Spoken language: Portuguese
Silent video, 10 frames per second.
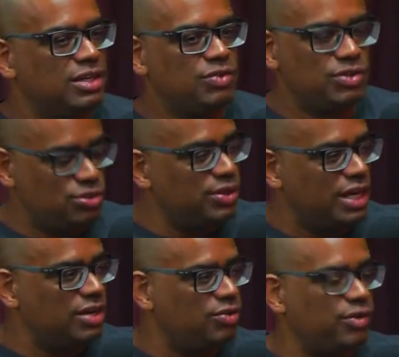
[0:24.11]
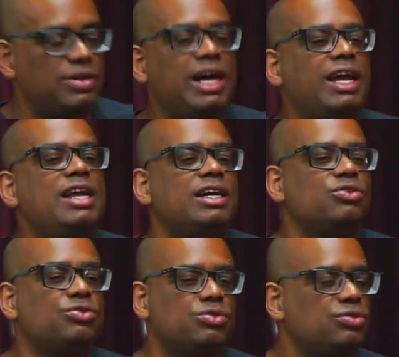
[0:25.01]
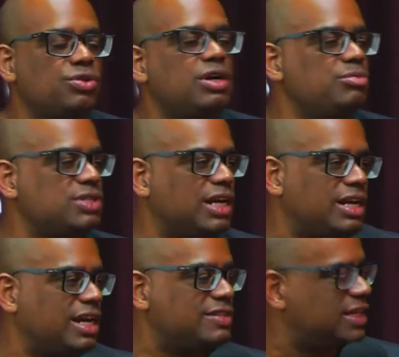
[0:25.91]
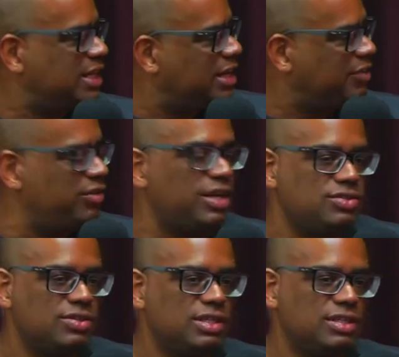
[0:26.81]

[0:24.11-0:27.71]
Falando de um negão que falou: caralho, negão, tu, tu toca música clássica, mas nada tá, a ver. Mas você tá